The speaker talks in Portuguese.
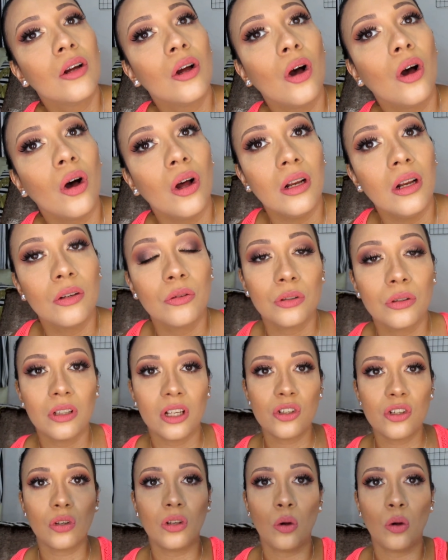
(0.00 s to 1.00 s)
Olha,
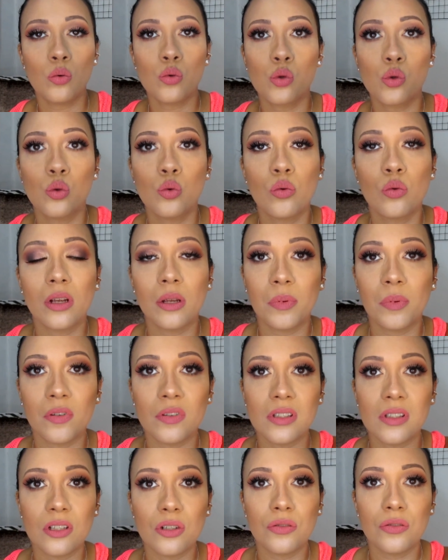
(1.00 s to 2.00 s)
deixa eu dar um zoom aí pra
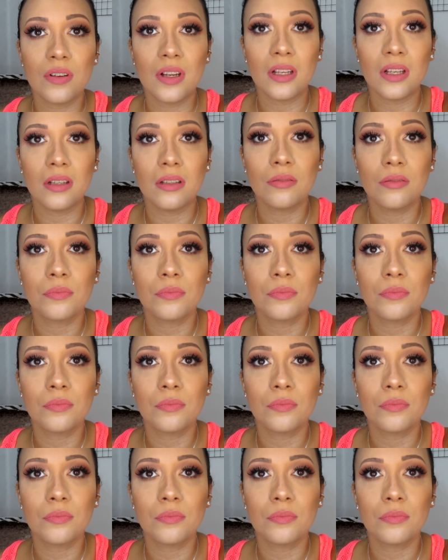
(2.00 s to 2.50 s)
vocês verem.